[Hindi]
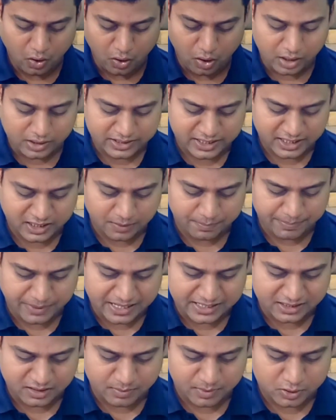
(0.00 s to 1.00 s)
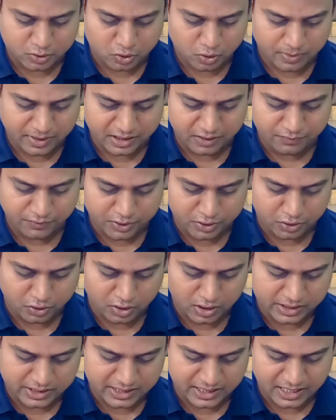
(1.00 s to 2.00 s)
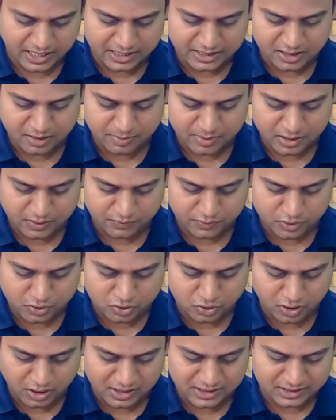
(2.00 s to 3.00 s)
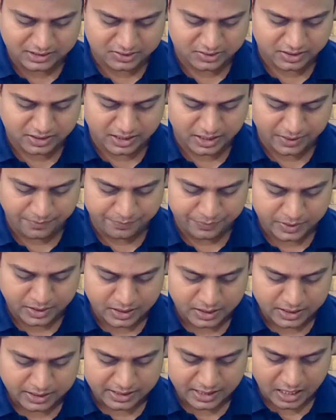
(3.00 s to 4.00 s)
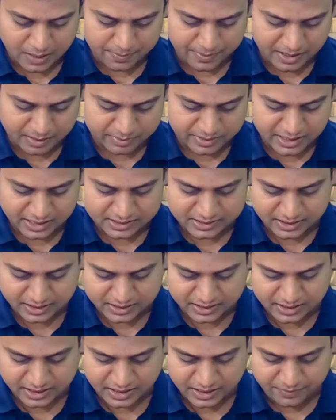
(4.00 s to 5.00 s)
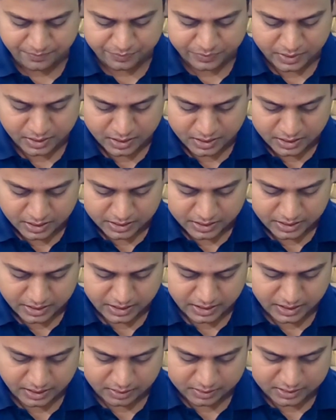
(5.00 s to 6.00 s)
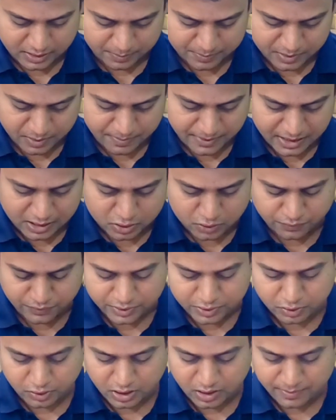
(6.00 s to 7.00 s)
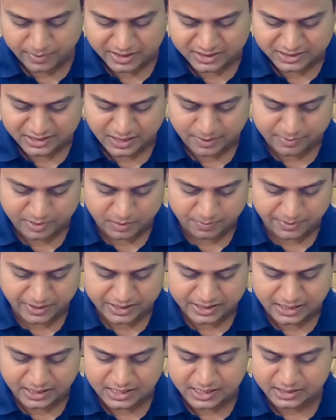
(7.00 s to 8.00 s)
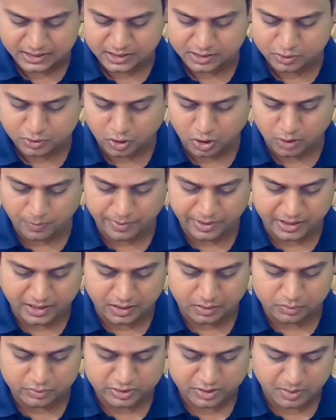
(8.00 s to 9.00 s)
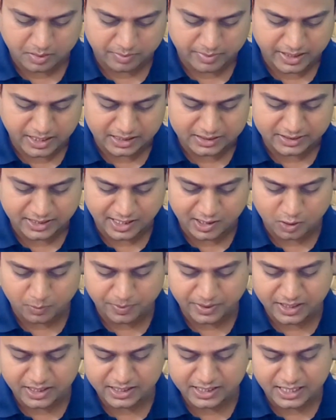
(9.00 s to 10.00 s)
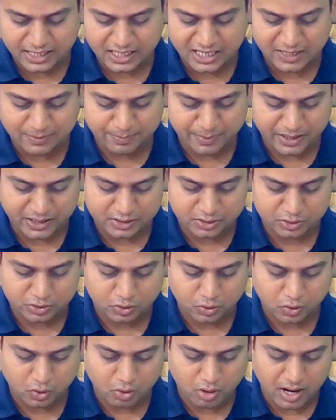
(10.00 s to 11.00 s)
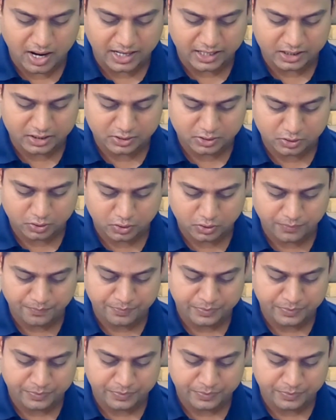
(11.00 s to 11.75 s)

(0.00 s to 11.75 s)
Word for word: और इसके कंपैरिजन में जो मैंने विड्रॉल किया है ये मेरी विड्रॉल हिस्ट्री है यहाँ पे आप देख सकते हैं कि सबसे पहला जो विड्रॉल है मैंने सेम डे पे ही कर लिया था सौ रुपये का उसके बाद मैंने हज़ार रुपये निकाले पाँच सौ आठ सौ